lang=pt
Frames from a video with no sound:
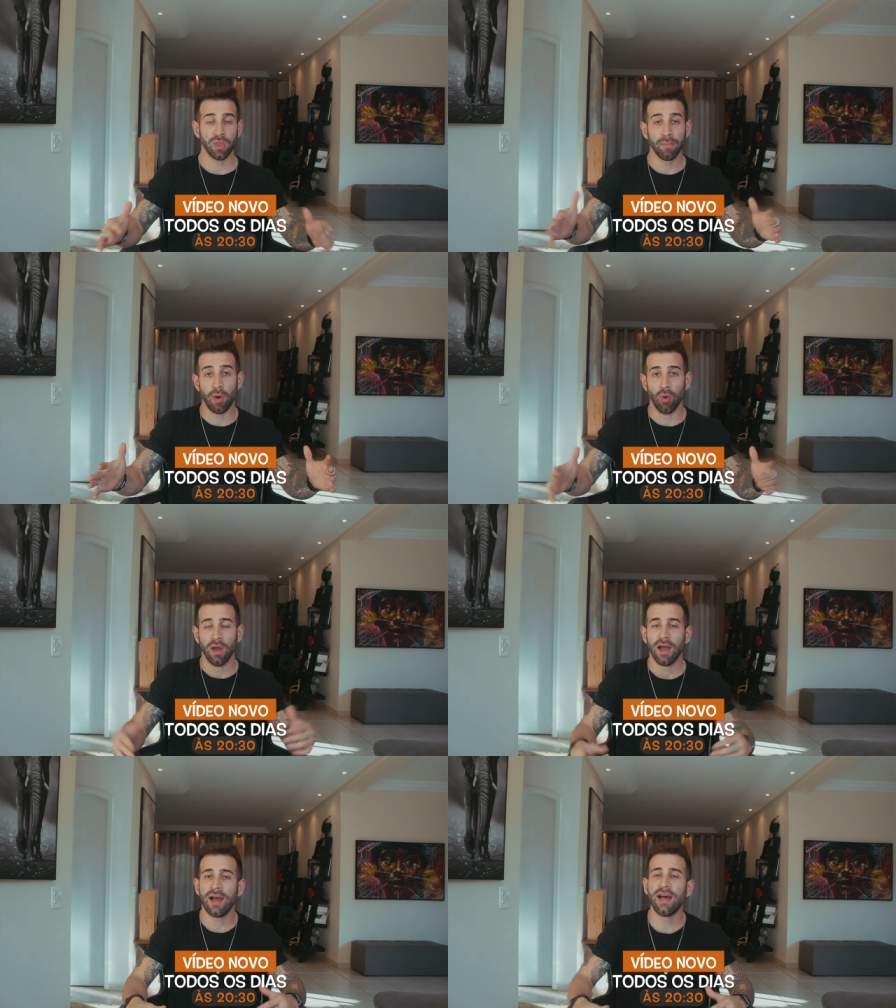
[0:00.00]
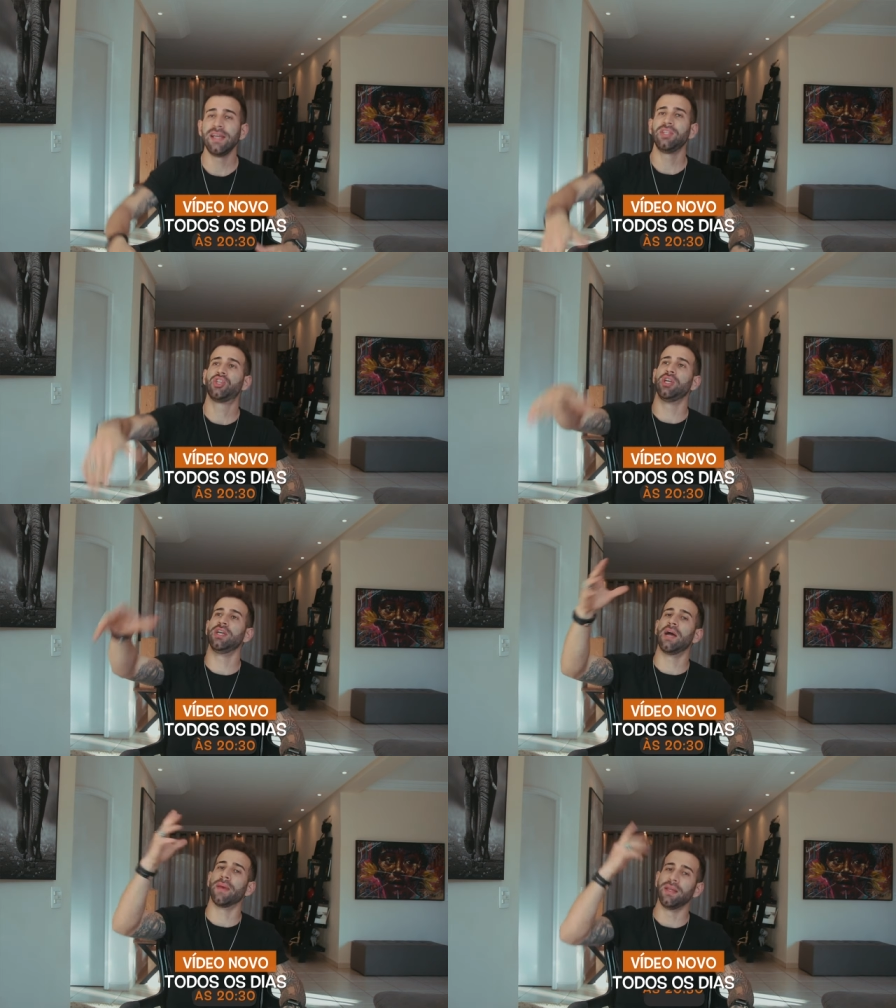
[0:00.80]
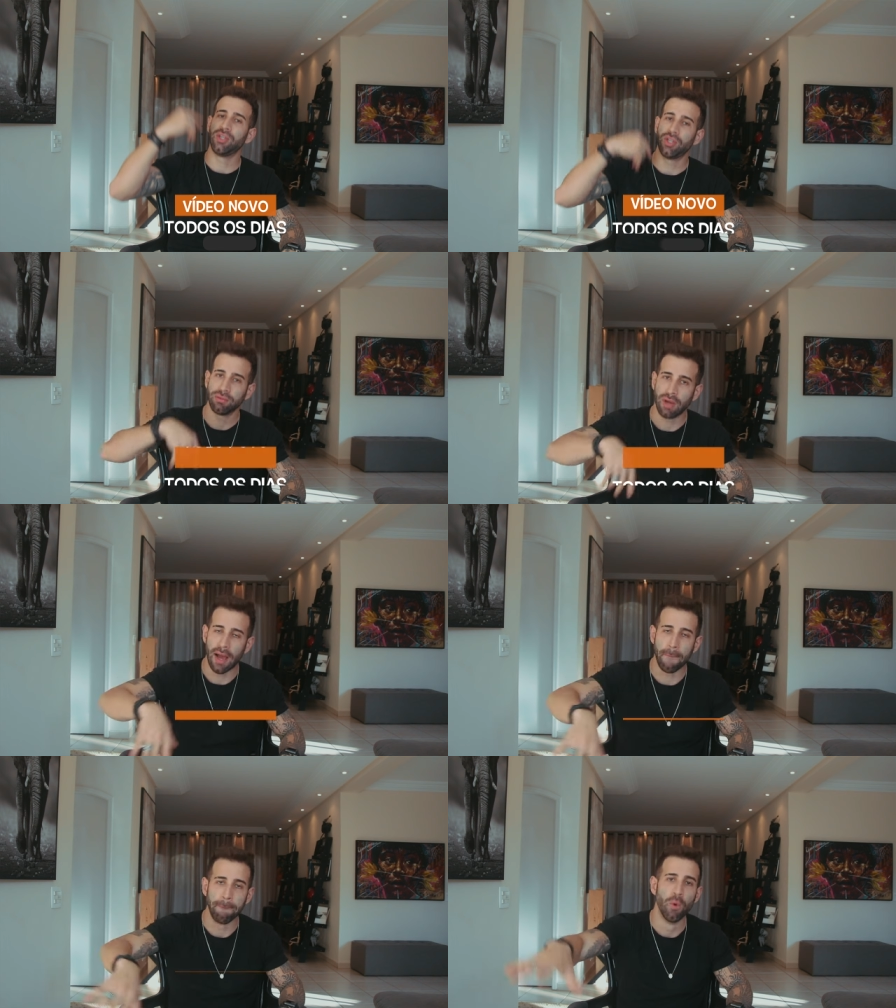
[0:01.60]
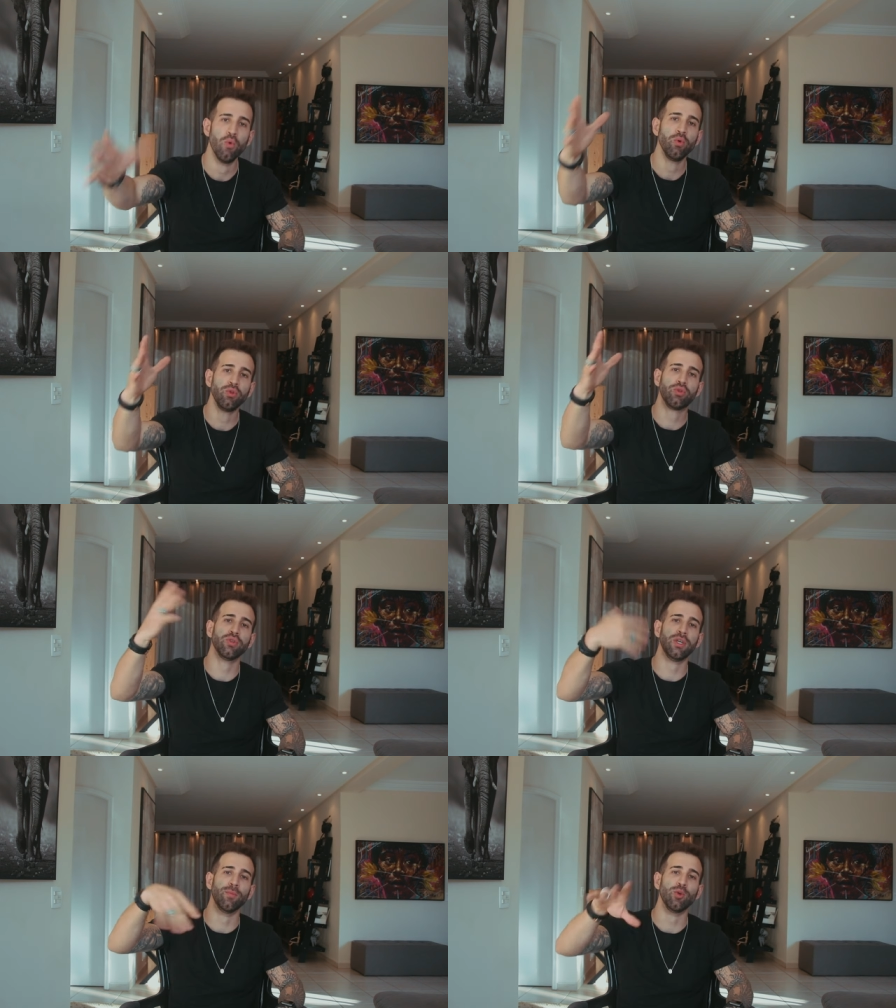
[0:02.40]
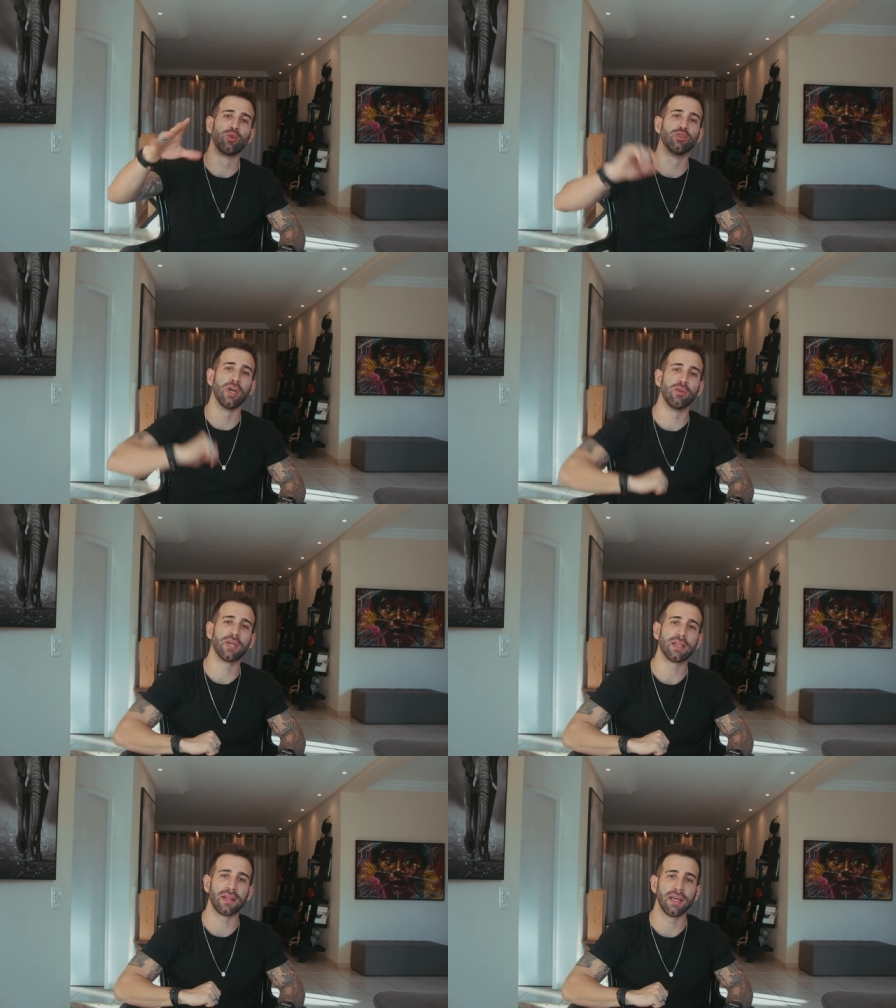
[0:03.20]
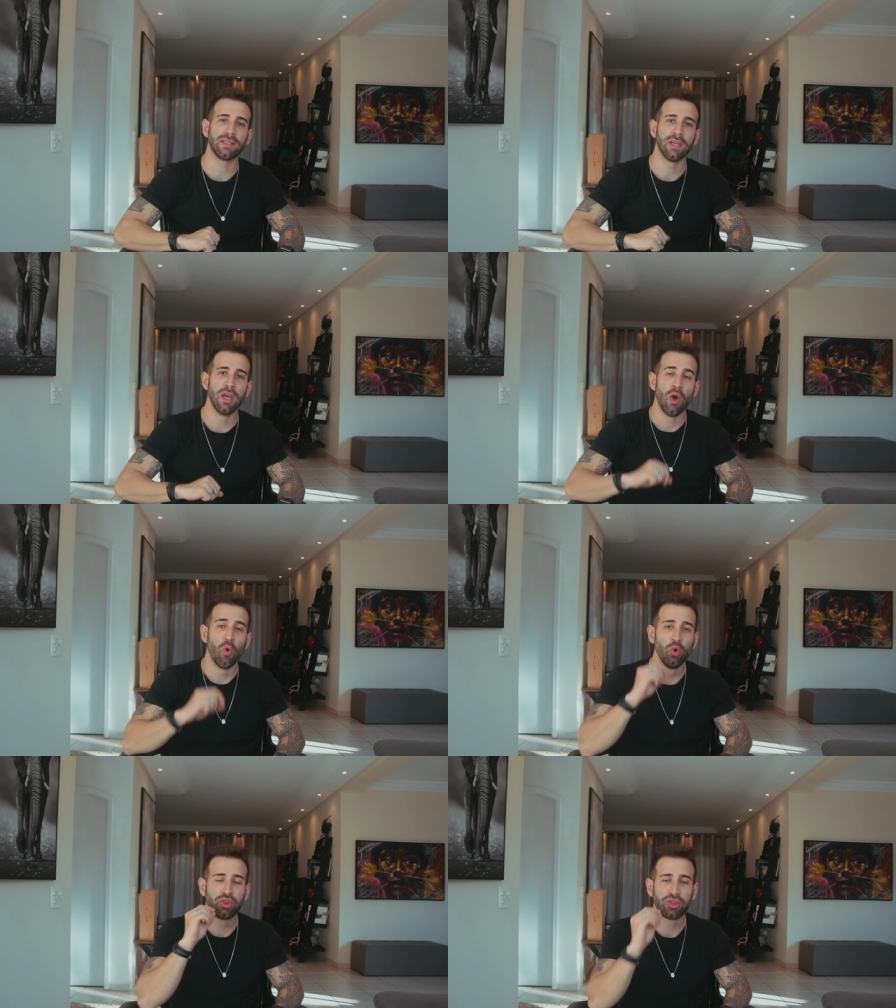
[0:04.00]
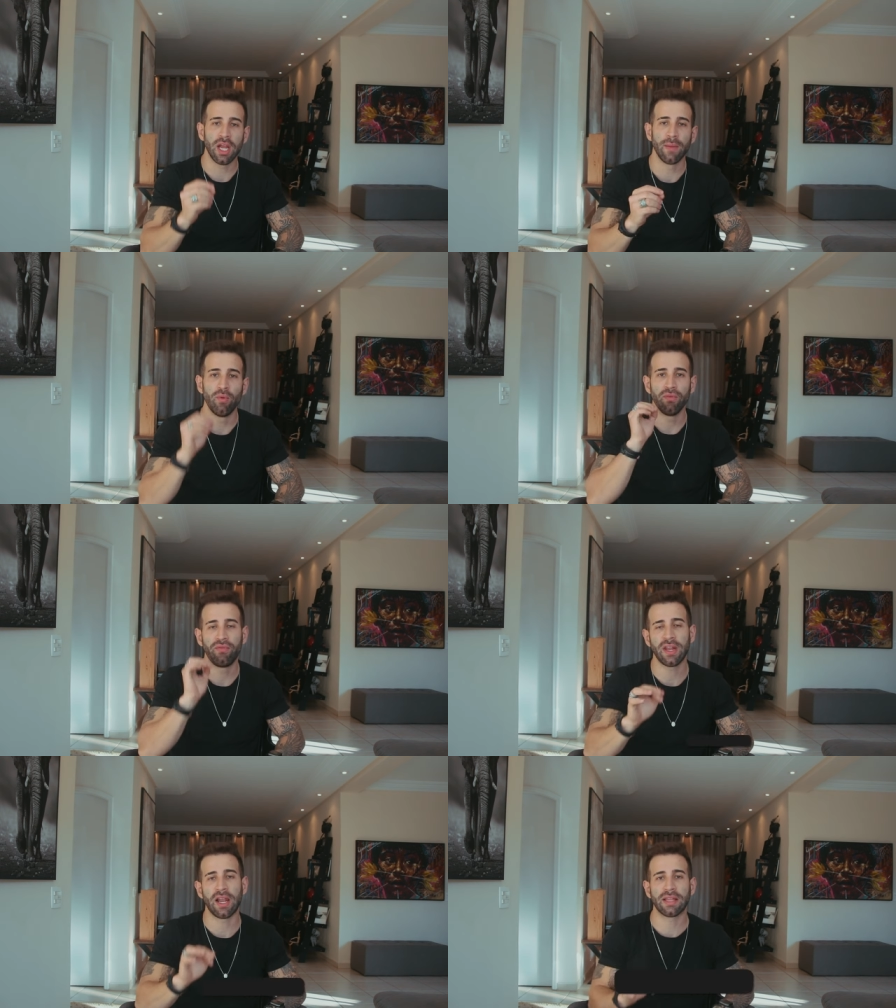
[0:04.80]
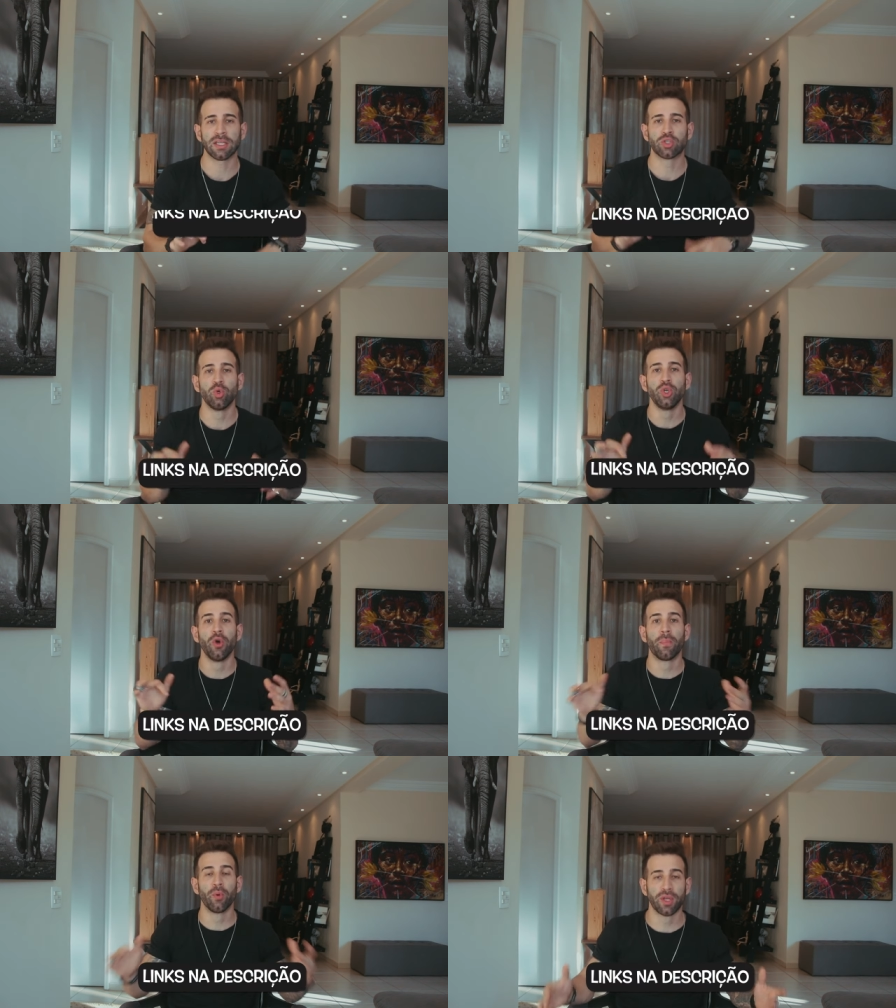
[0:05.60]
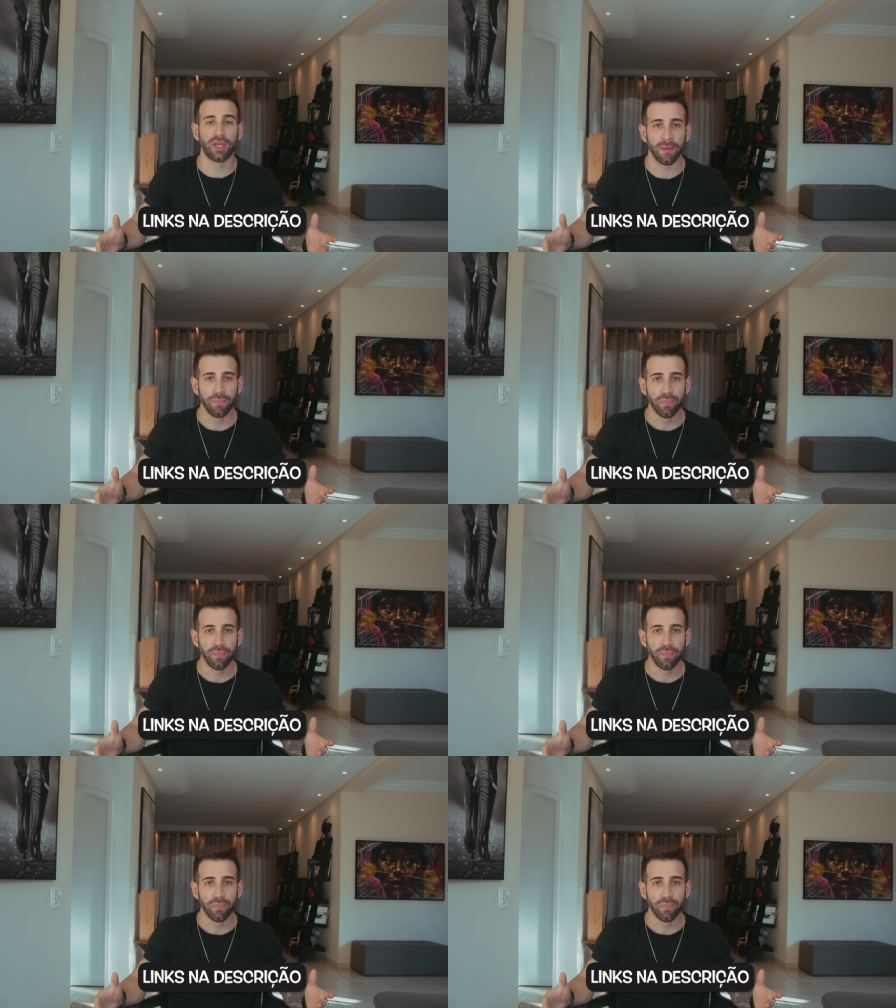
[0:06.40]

Bom, antigamente, há muitos e muitos anos atrás, o termo vira-lata surgiu por quê?